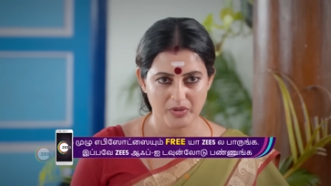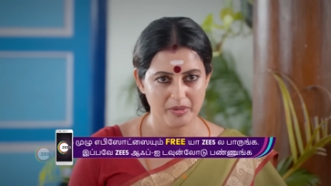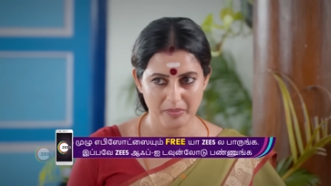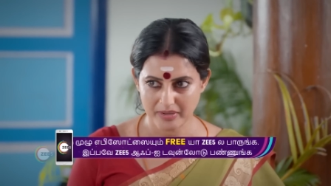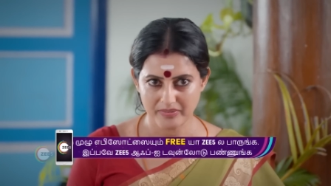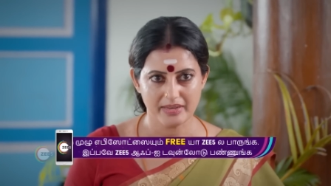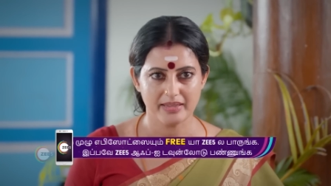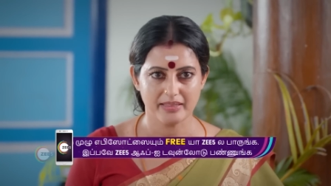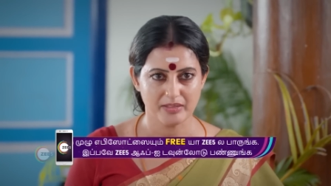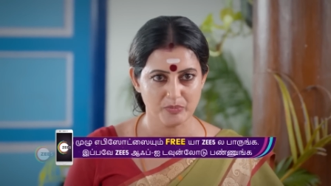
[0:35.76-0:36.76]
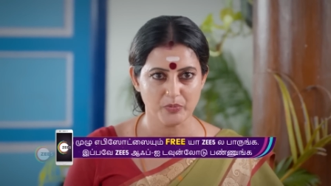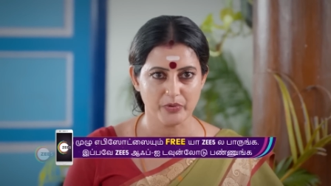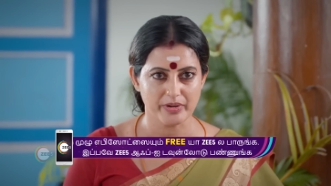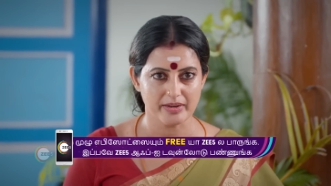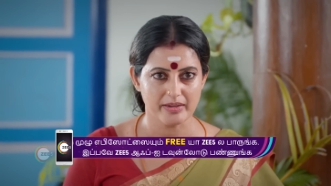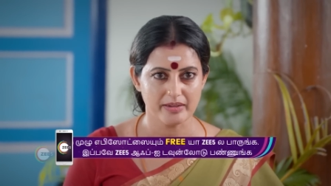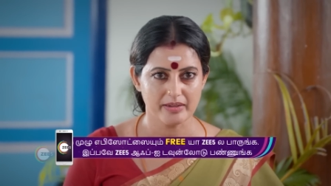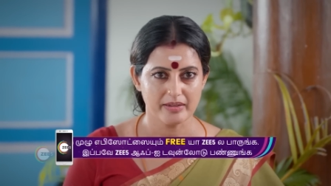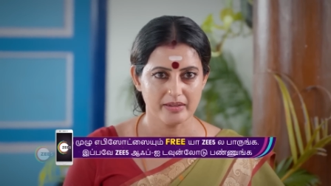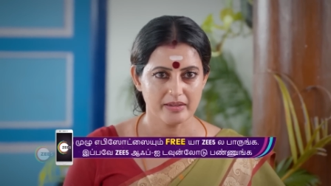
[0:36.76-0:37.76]
முக்கியமான வேலையா எதுவும்
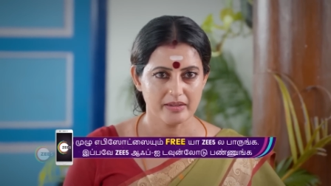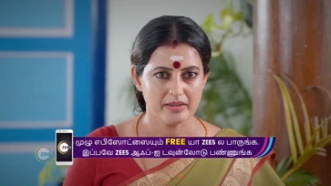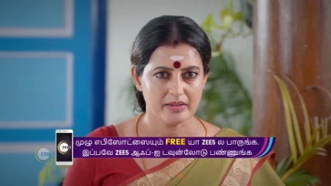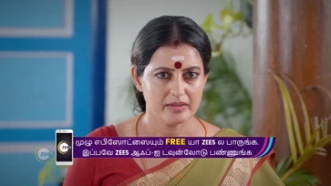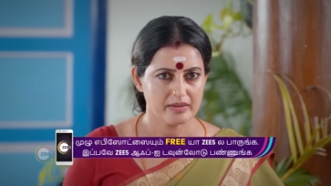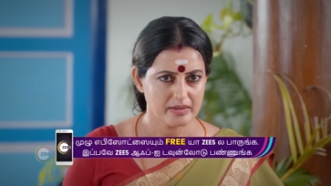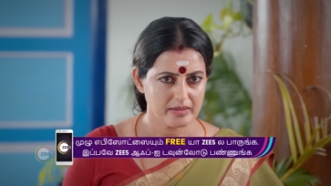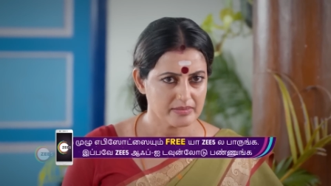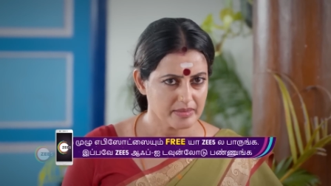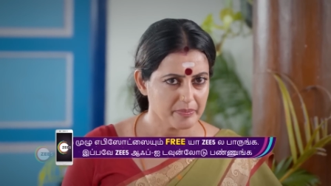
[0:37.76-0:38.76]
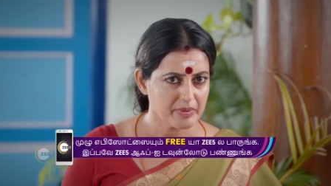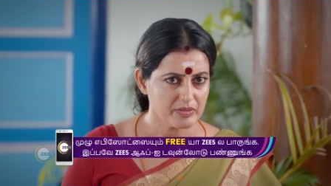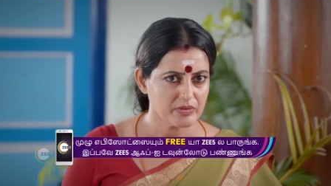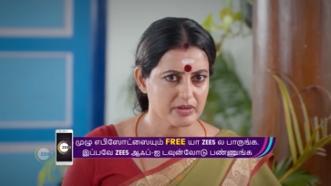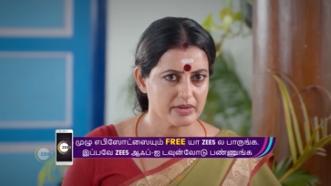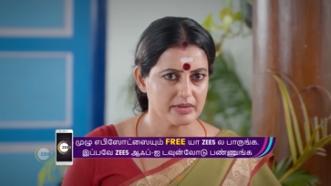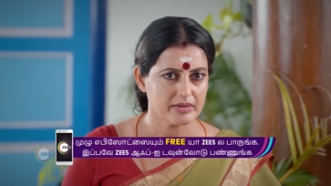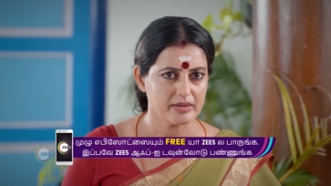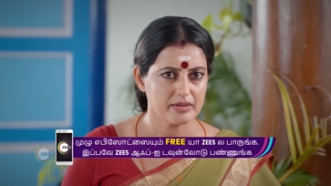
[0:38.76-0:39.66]
போறீங்களா நான் தப்பா எதுவும்